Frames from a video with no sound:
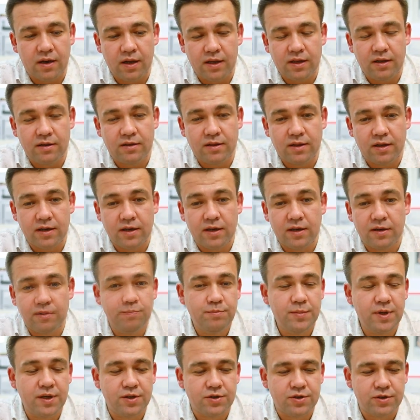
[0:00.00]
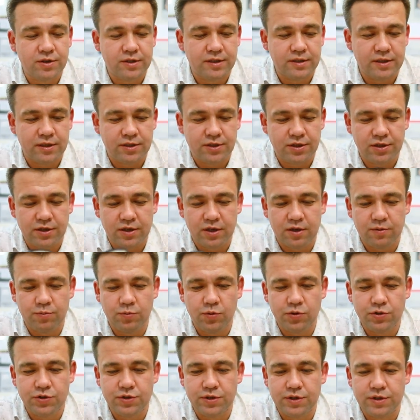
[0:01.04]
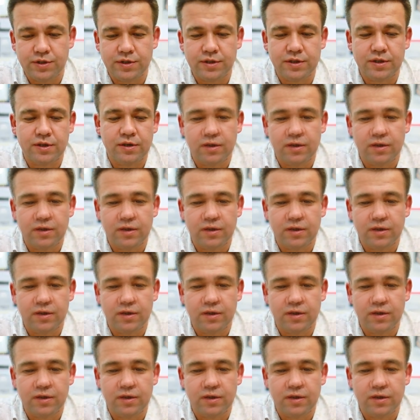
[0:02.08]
каких-то меньших значениях мощности,